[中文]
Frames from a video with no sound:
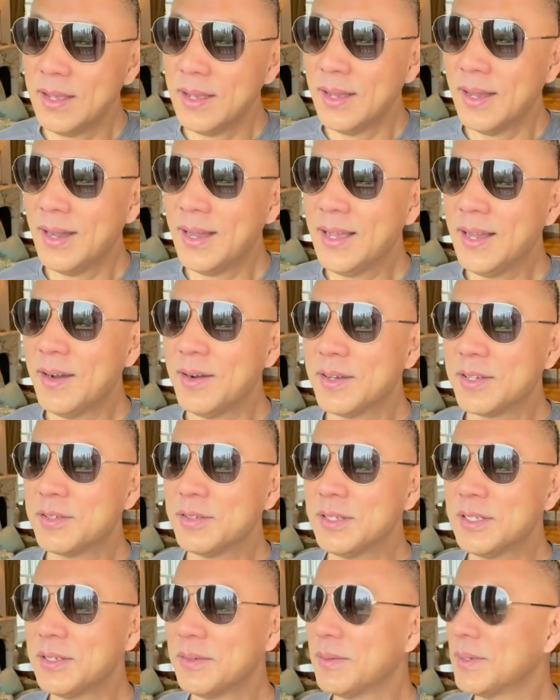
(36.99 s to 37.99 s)
哎呀，兄
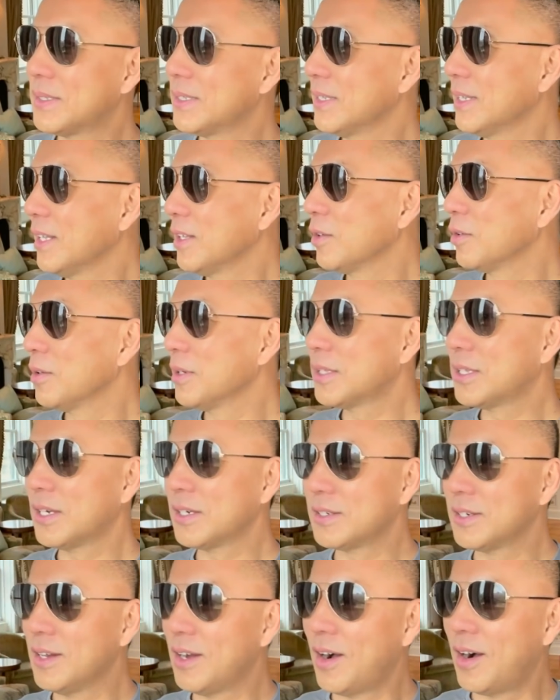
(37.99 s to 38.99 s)
弟姐妹，今天纽约
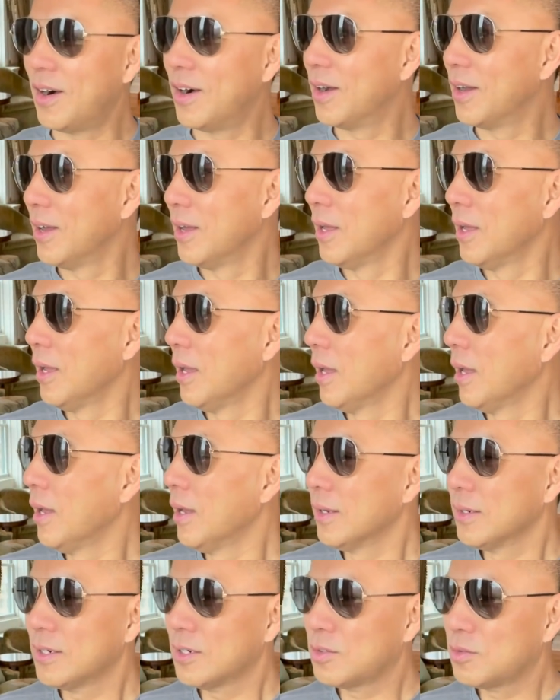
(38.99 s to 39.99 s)
天真好，
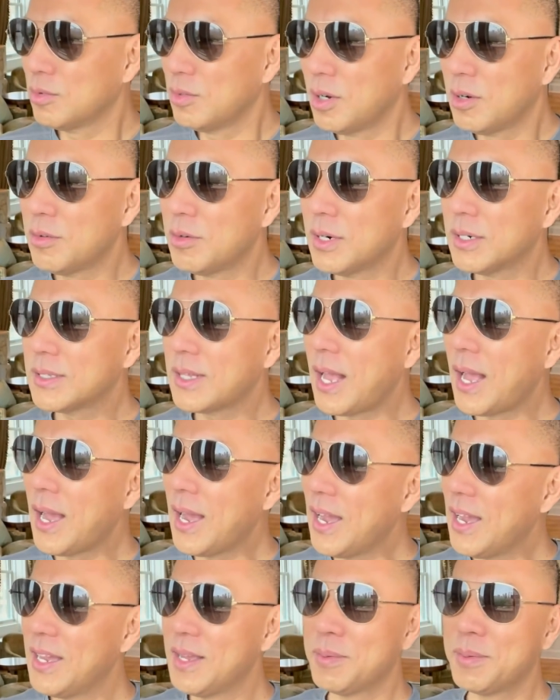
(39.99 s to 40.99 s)
这中央公园
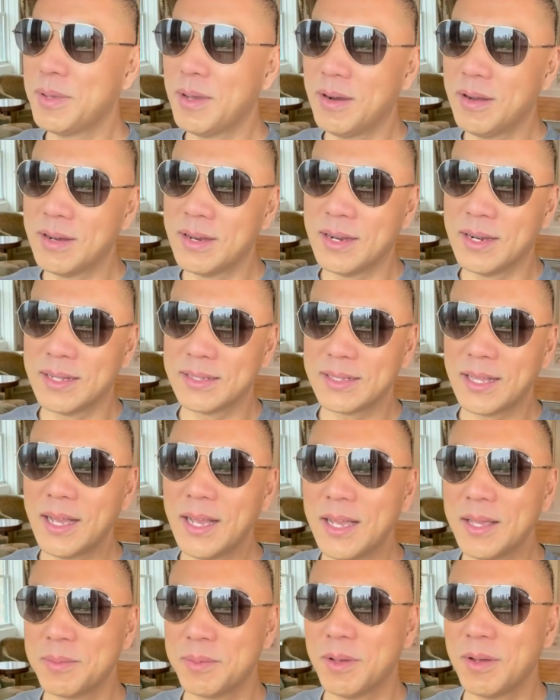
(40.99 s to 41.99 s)
太漂亮了，
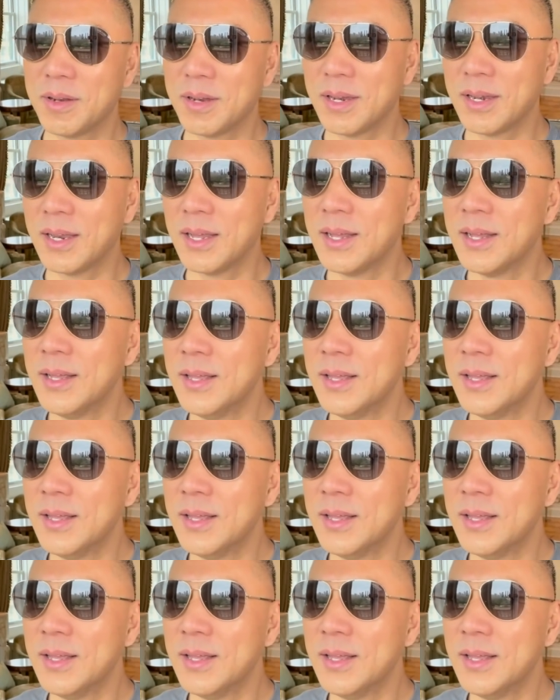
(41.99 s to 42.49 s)
太漂亮了。